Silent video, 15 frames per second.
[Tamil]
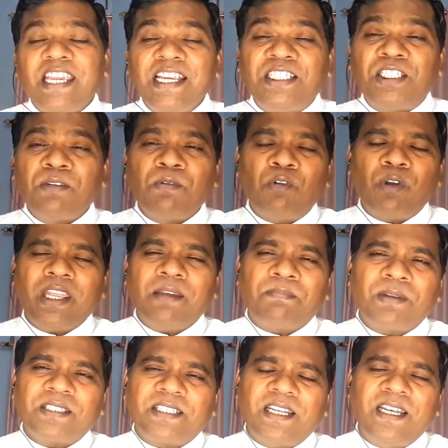இயேசுவினுடைய
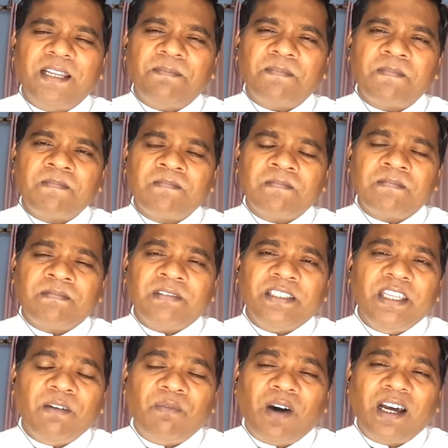பிரசன்னம்
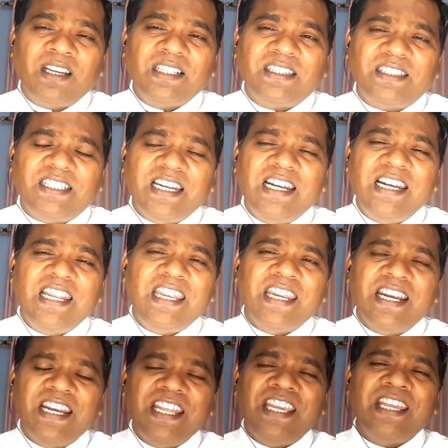எவ்வாறு
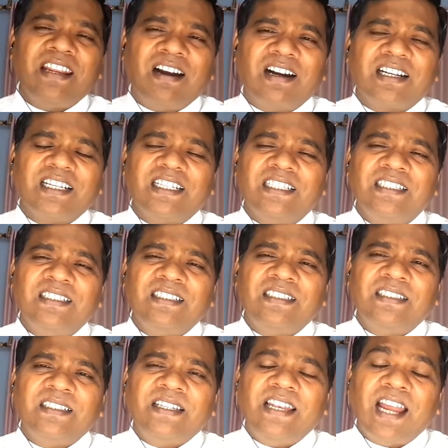தெல்லிய நீராக
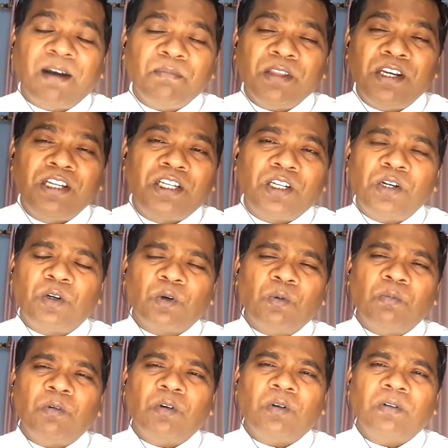நாம்
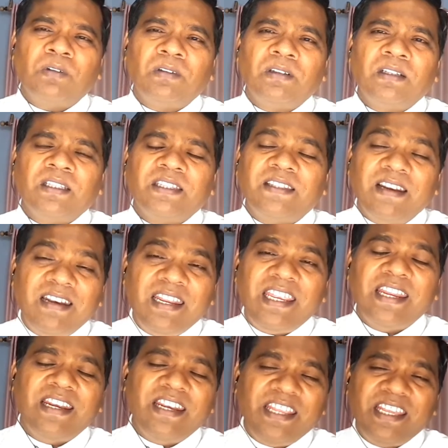இருக்கின்றோமோ
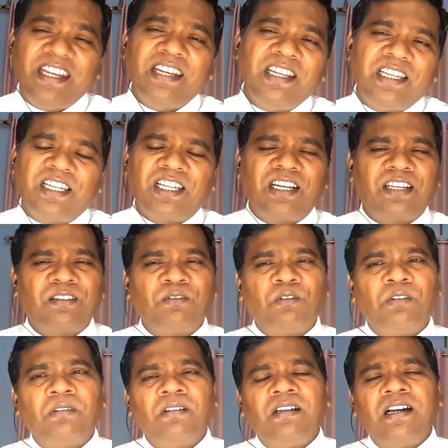தெல்லிய நீர் இருக்கின்றதோ
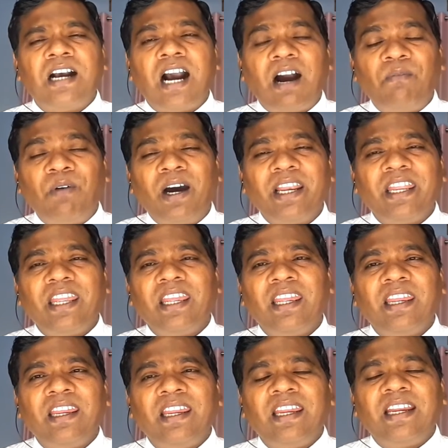அவ்வாறே
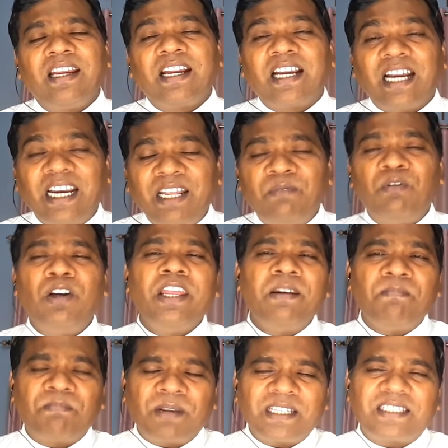
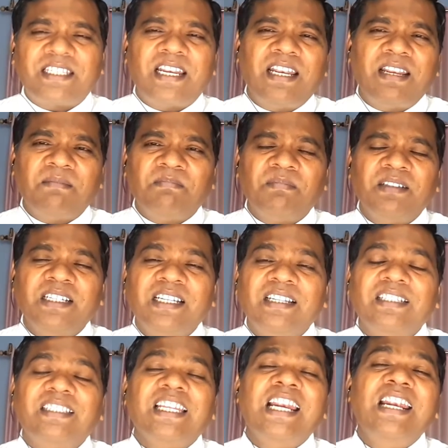கடவுளின் பிரசன்னம்
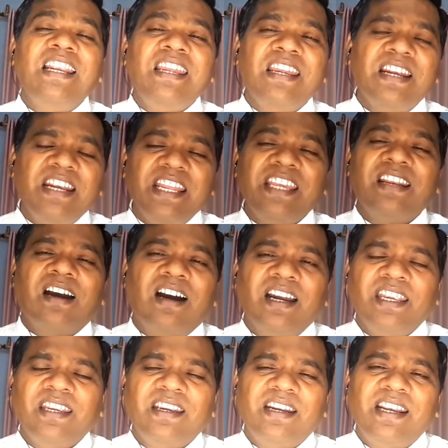தெல்லிய
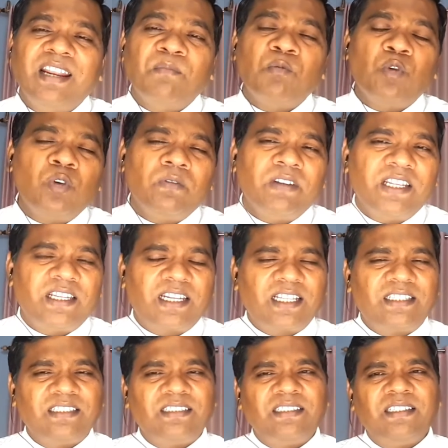நீராய் நம்மோடு
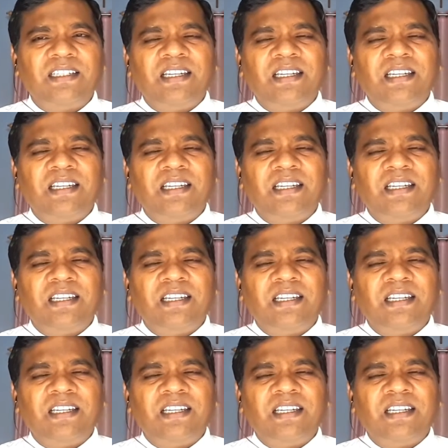வருகிறது